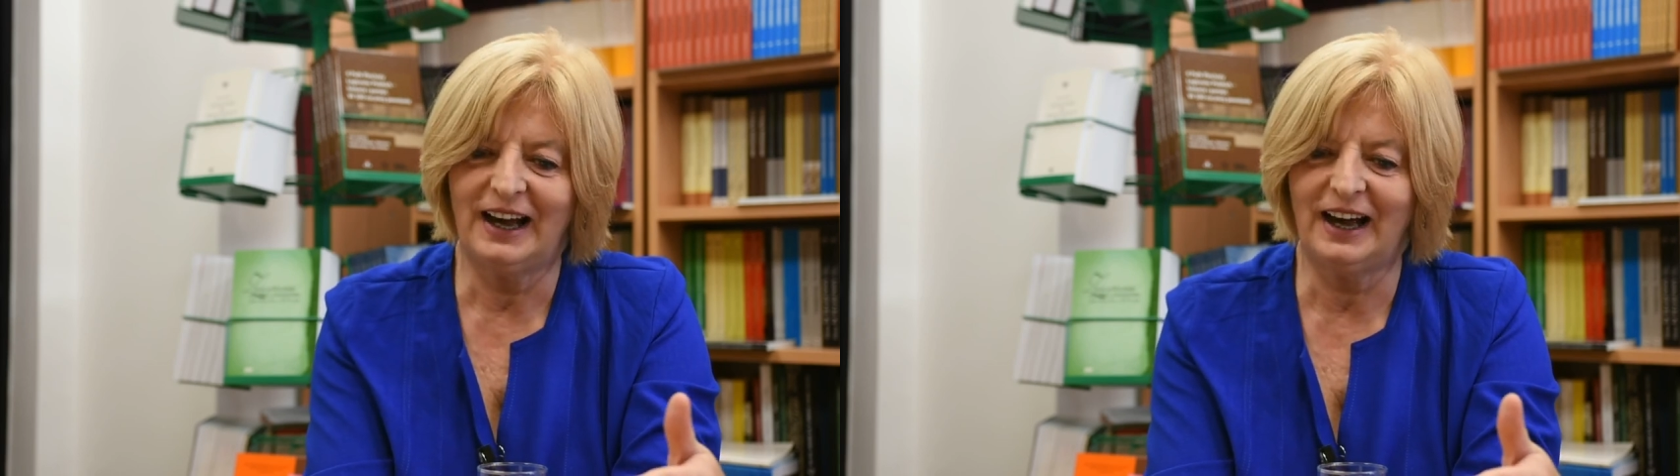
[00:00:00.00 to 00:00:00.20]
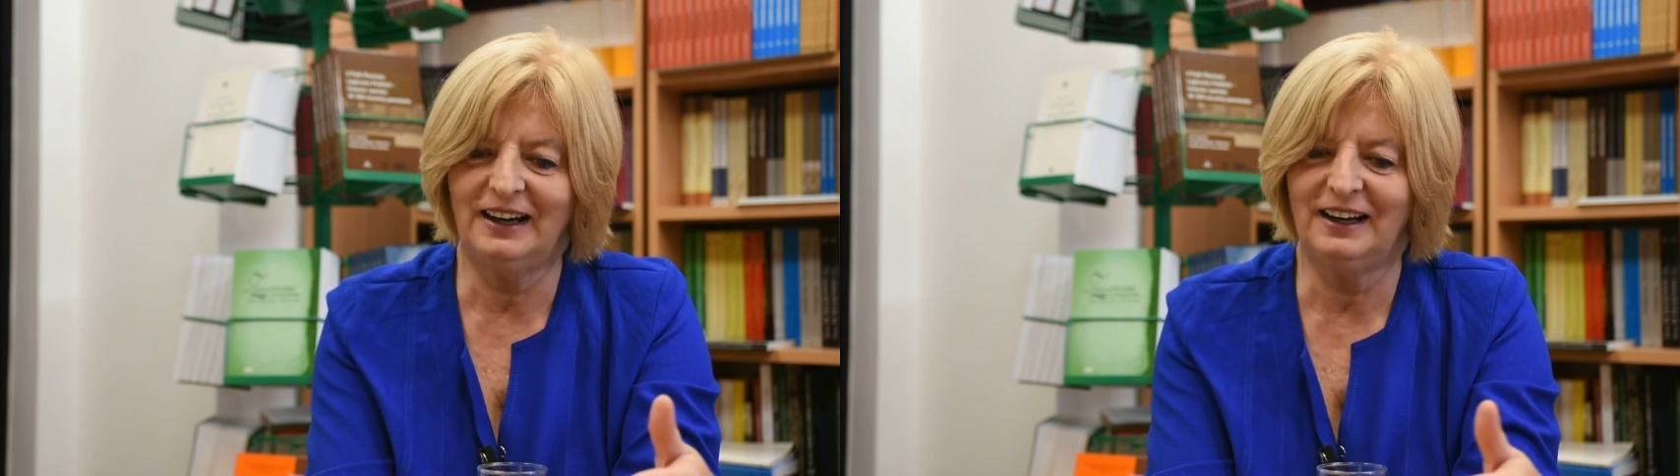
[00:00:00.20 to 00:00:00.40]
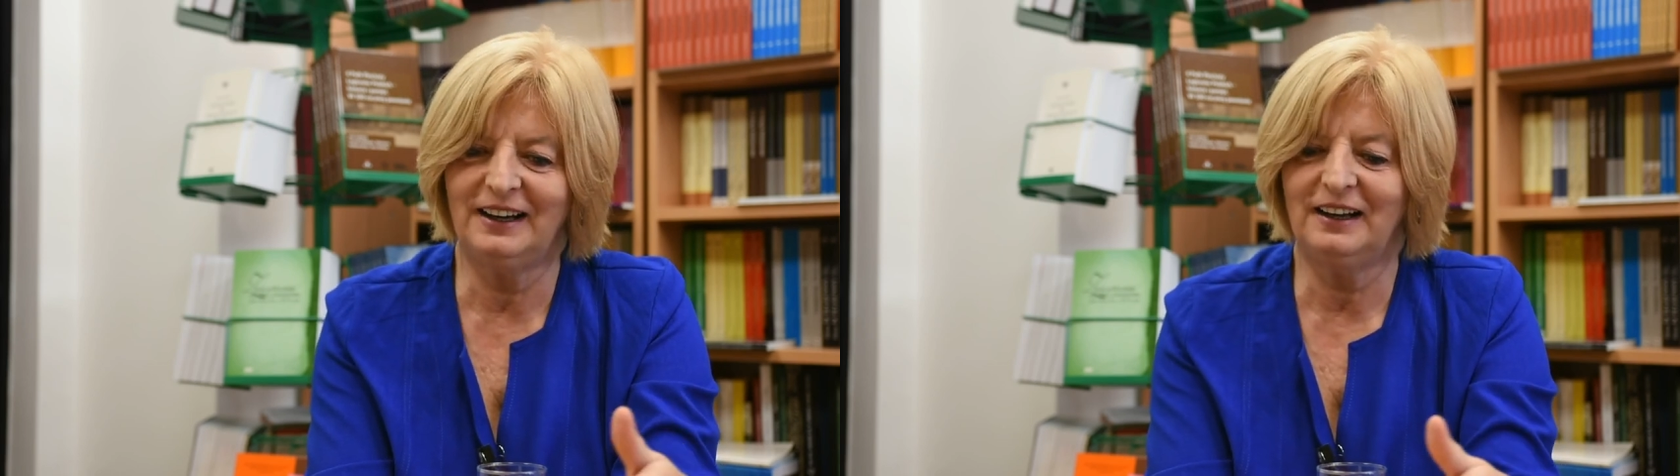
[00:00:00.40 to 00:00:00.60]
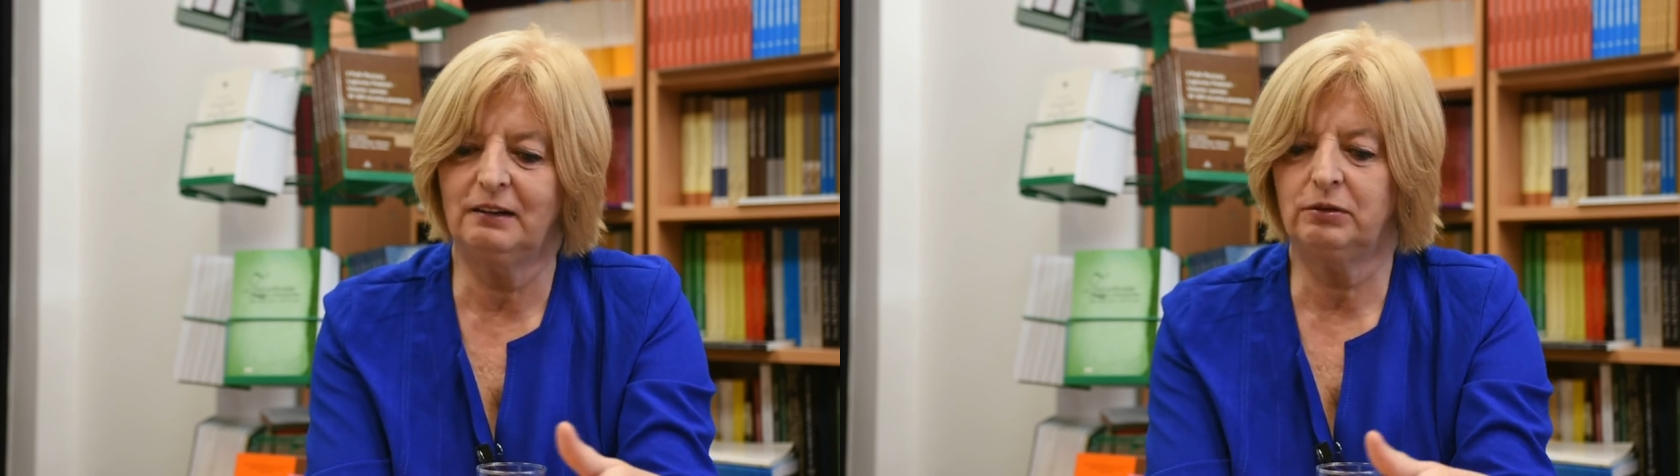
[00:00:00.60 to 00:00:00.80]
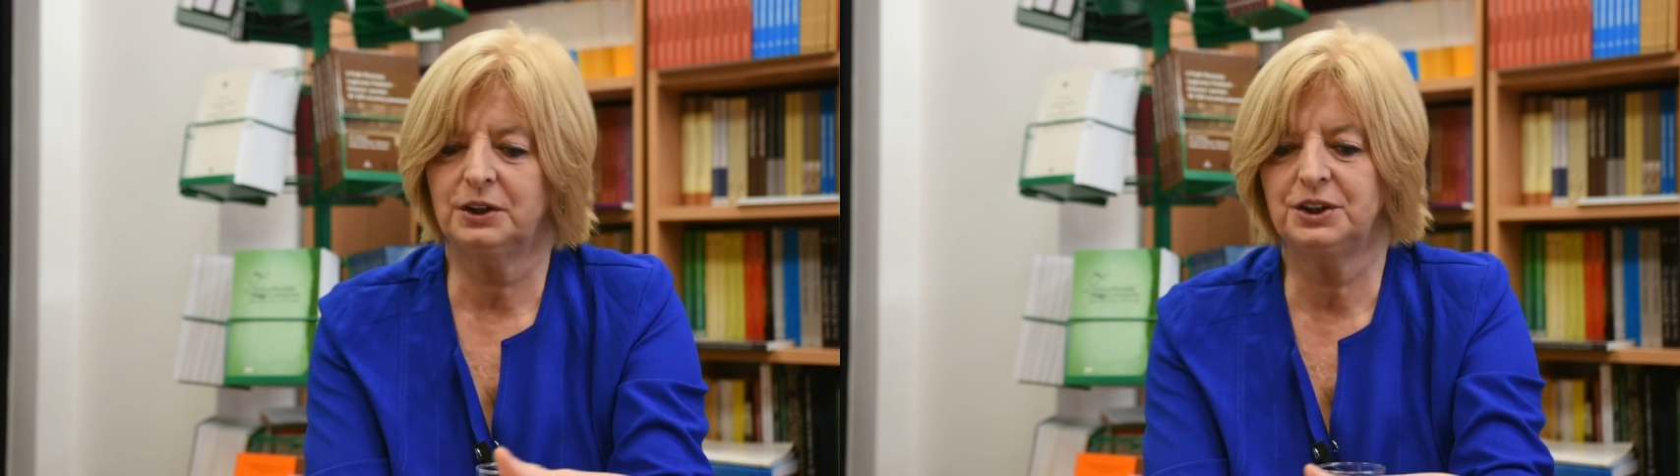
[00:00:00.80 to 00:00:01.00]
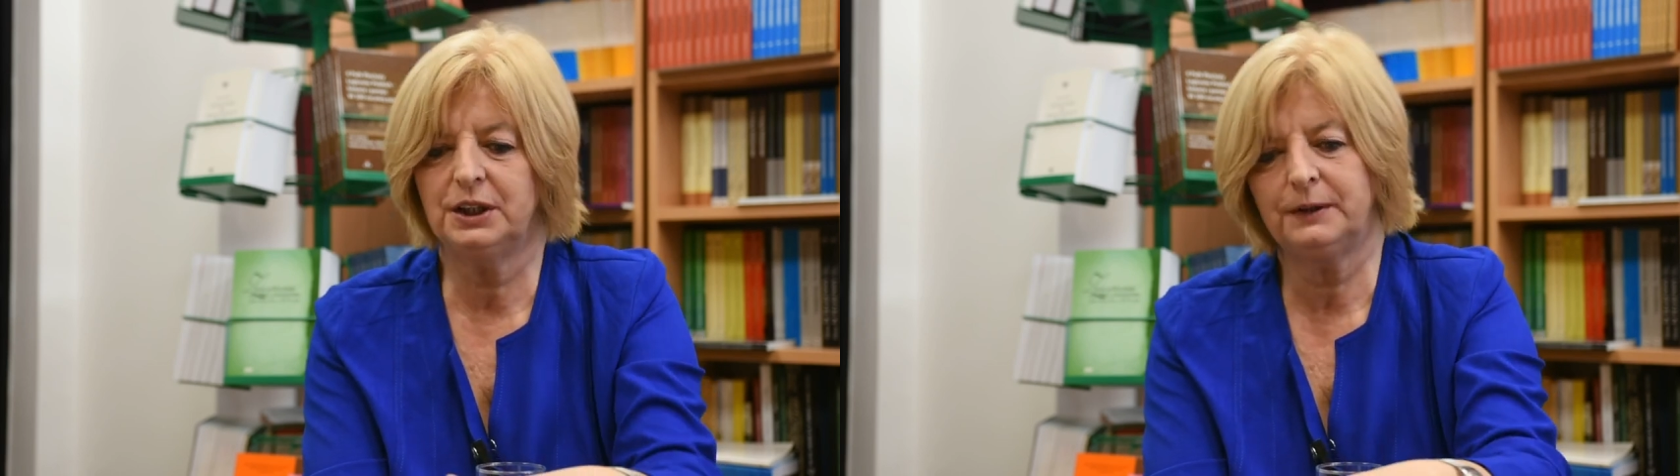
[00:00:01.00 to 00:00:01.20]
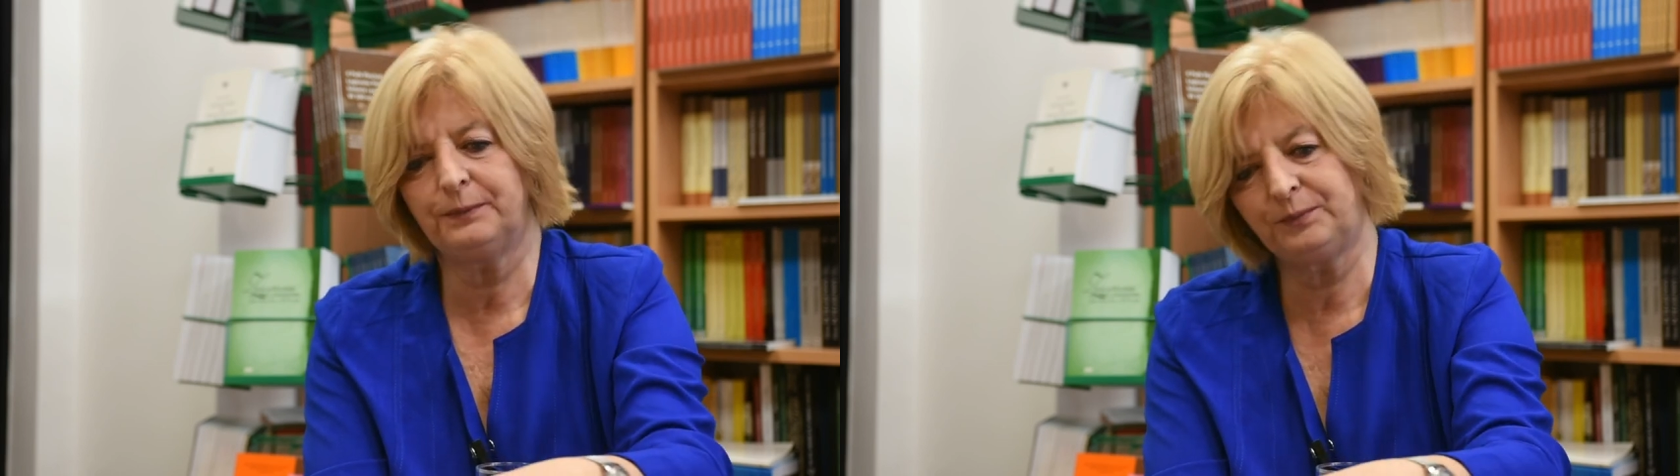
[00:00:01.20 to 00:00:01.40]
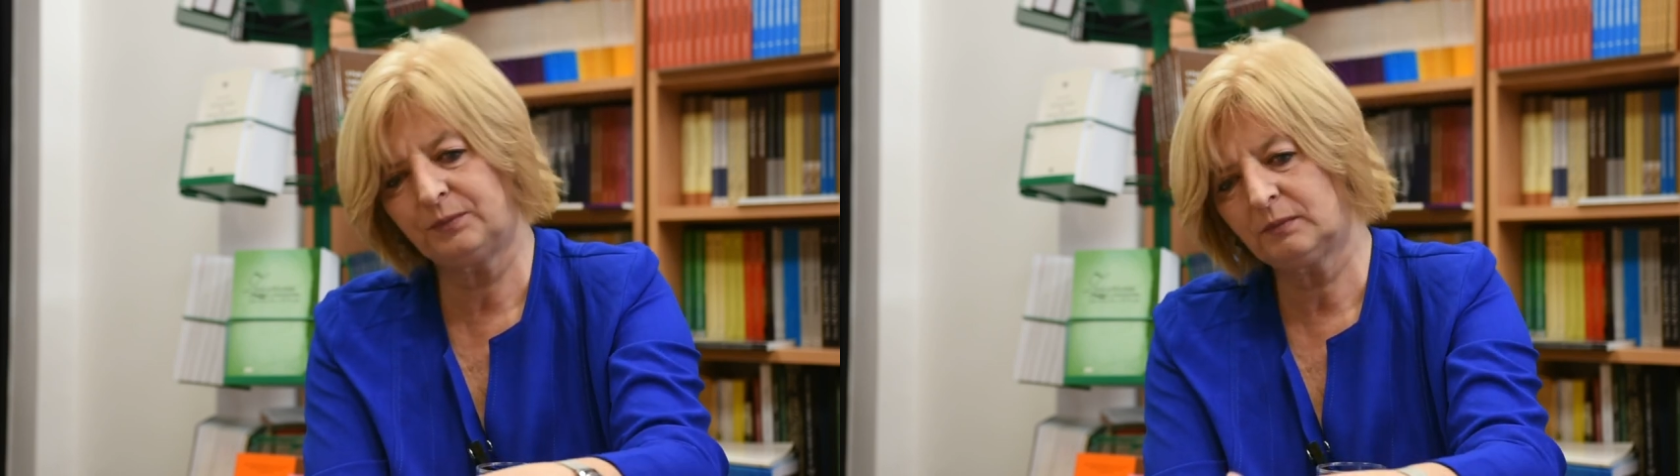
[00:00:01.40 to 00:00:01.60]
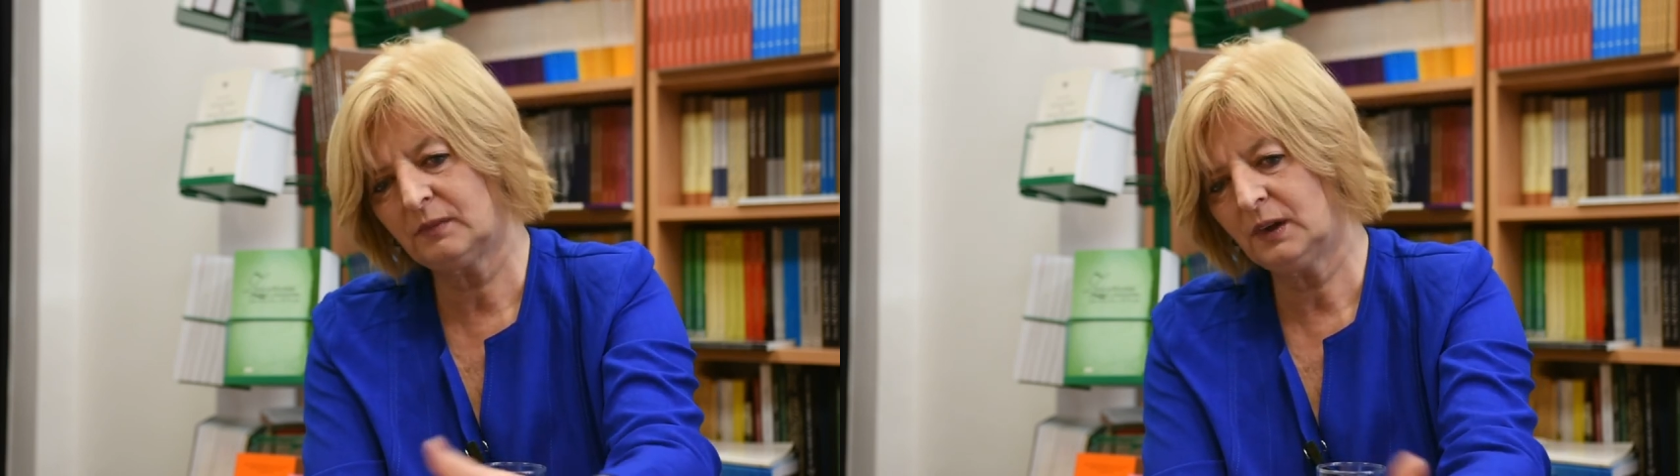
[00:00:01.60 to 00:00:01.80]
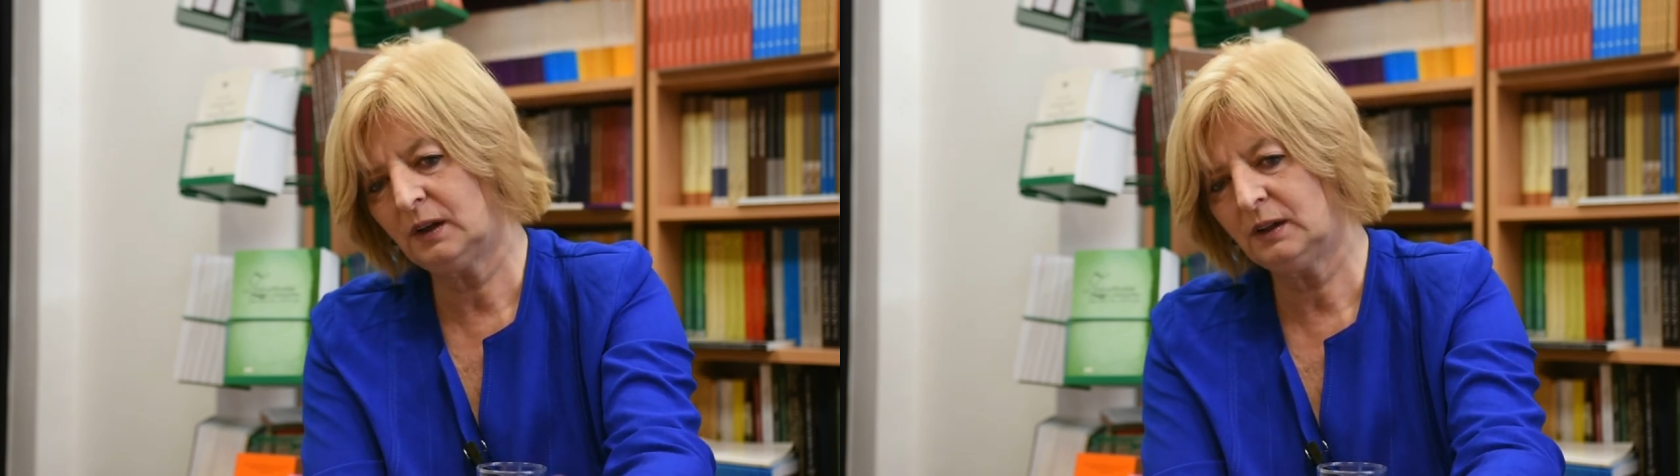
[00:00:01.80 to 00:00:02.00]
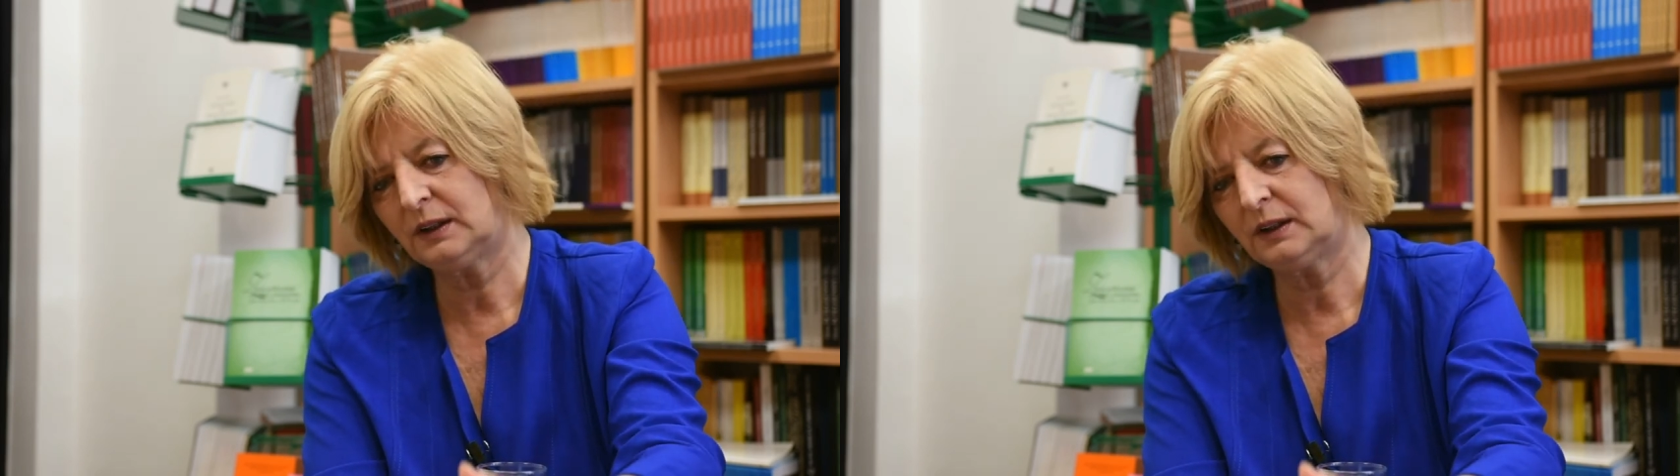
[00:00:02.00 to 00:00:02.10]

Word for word: ale właśnie mm,